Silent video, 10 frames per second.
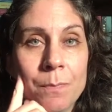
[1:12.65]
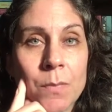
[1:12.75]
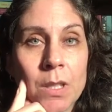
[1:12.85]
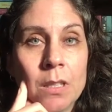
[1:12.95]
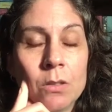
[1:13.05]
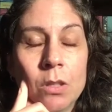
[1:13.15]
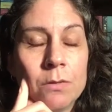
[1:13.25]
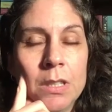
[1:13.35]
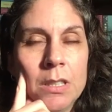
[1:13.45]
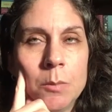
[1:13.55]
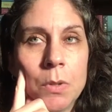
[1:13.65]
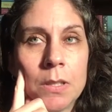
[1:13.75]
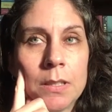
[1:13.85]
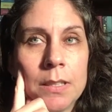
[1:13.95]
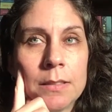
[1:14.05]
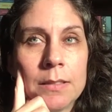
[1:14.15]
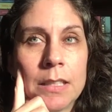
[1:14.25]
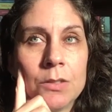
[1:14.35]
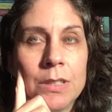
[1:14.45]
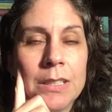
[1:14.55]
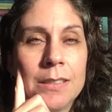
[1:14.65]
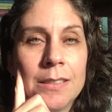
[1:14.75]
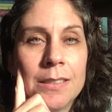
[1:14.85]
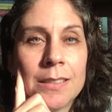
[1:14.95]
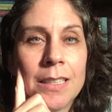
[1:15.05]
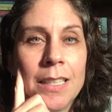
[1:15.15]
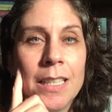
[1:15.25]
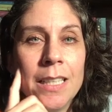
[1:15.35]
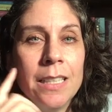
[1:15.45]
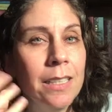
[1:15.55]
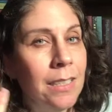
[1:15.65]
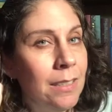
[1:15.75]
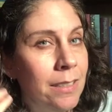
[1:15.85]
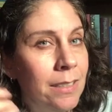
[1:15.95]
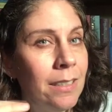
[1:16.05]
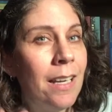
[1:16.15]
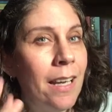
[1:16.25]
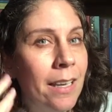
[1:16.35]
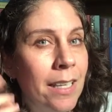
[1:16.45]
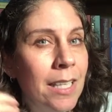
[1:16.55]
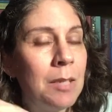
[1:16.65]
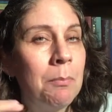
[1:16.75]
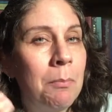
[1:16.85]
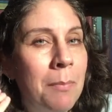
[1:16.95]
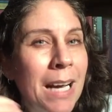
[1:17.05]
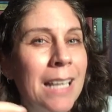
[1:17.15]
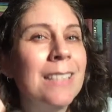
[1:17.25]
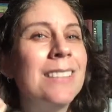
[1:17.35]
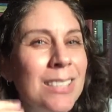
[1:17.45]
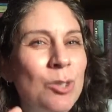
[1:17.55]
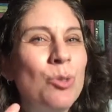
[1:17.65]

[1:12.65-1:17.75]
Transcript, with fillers: Né? 90% das vezes ele é mais